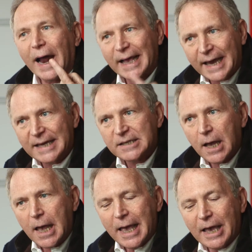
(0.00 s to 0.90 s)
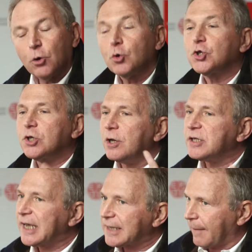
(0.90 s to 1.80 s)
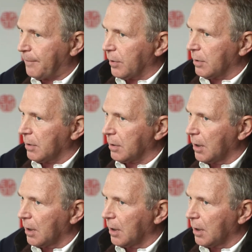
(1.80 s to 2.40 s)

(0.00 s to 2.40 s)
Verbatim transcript: à la Grèce, et que sans cet apport,